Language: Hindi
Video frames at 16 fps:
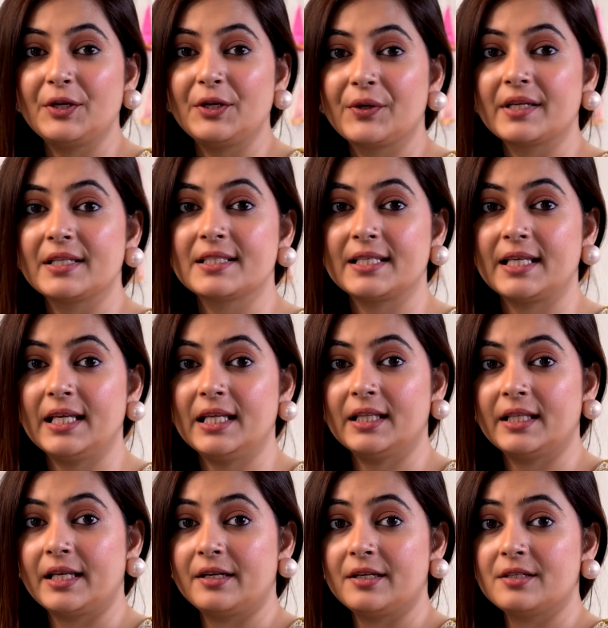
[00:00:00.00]
यू कैन सी
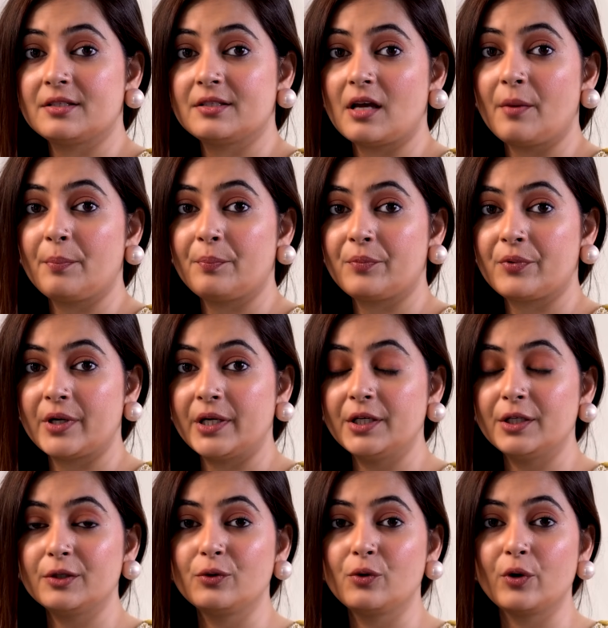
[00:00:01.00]
देर इज़ अ
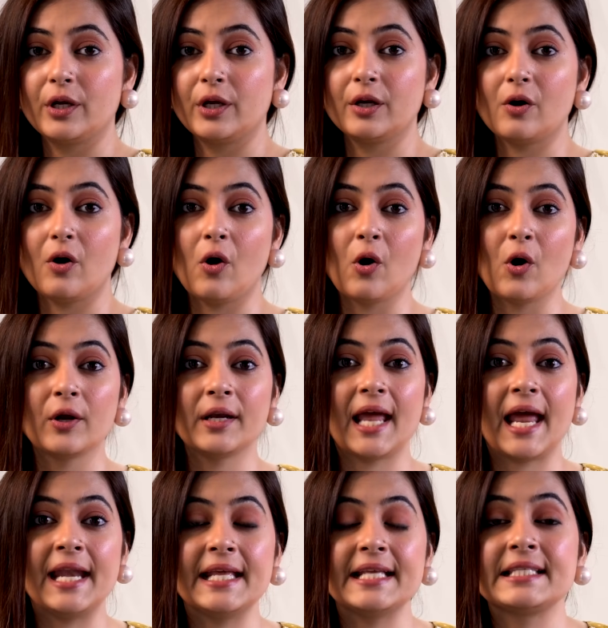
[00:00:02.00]
प्रिंट गोइंग ऑन
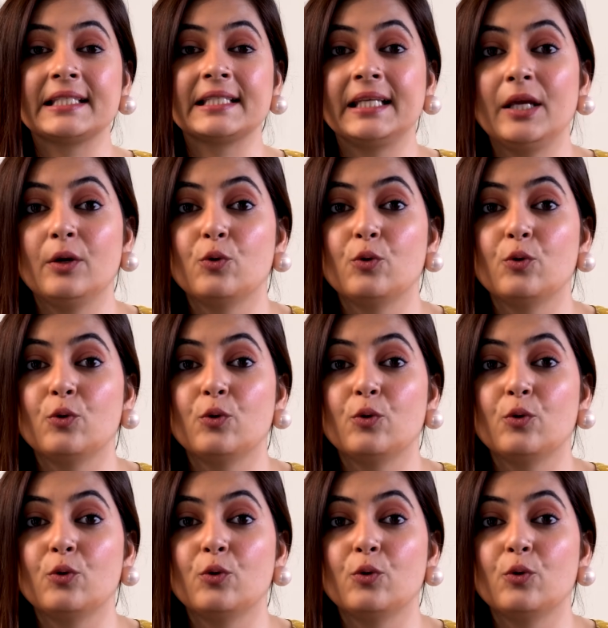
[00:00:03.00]
एंड इसके